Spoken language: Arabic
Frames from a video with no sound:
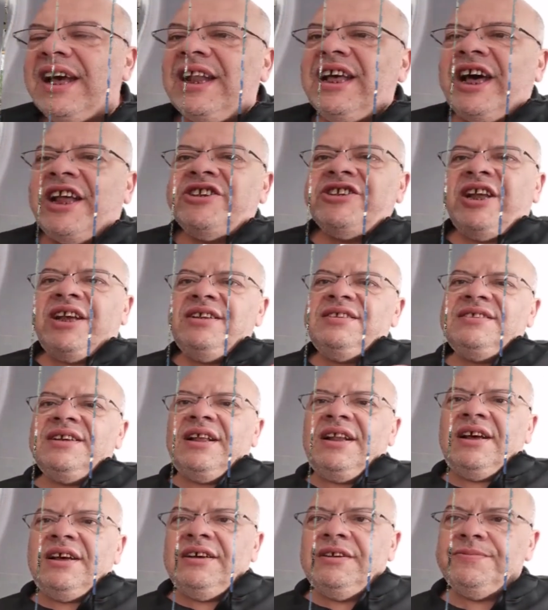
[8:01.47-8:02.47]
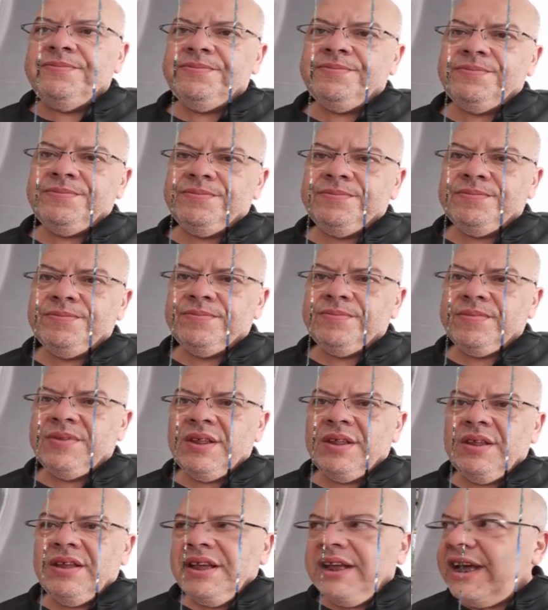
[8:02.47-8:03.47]
الخارج راح يتغلق
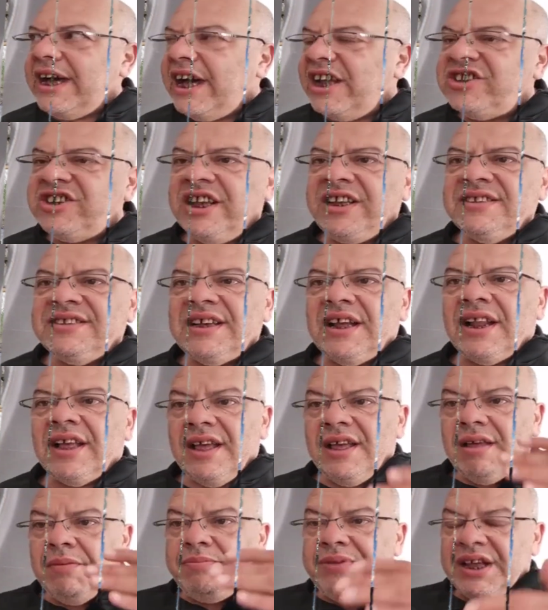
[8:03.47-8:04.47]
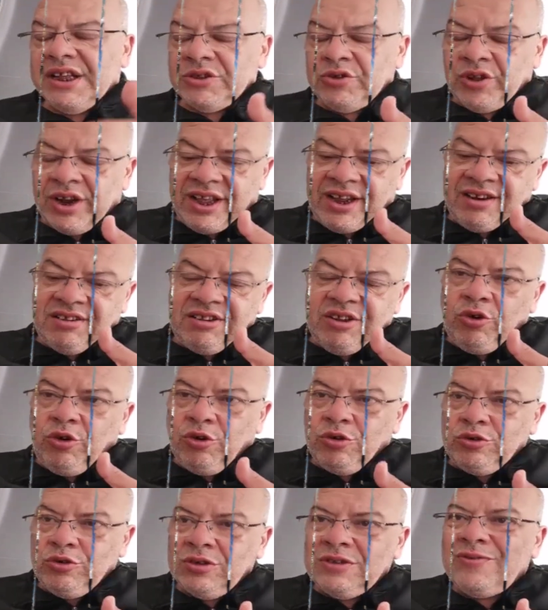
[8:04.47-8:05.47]
الخارج راح يتغلق بيانتو راح يديروا
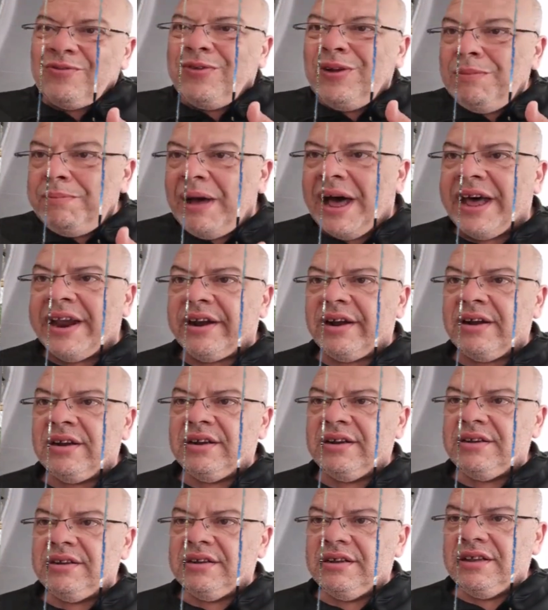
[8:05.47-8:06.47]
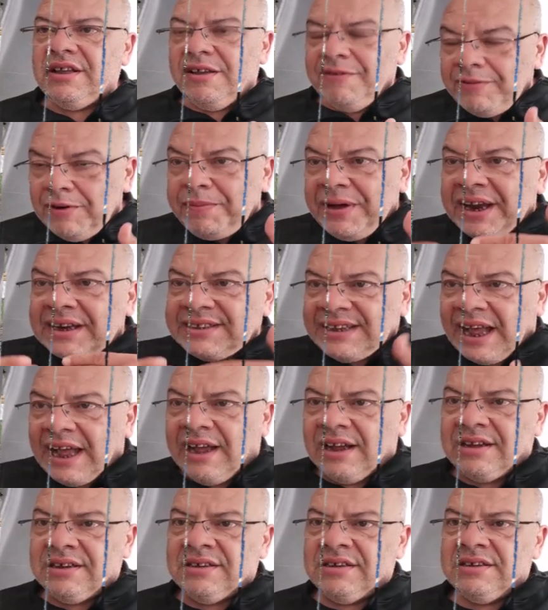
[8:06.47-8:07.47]
حدود في البحر في البحر
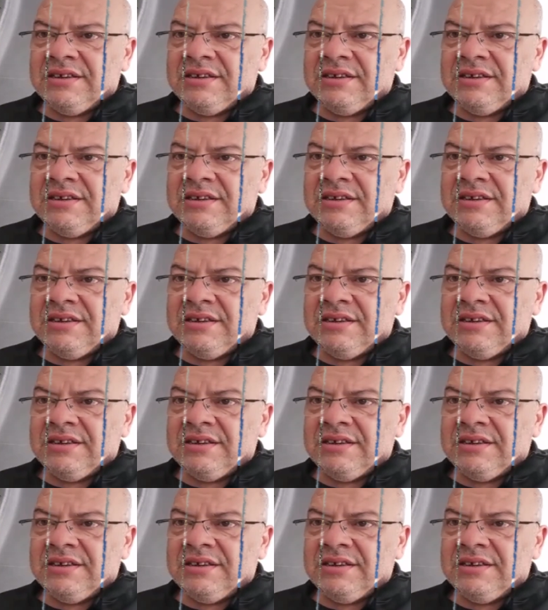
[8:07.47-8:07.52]
صح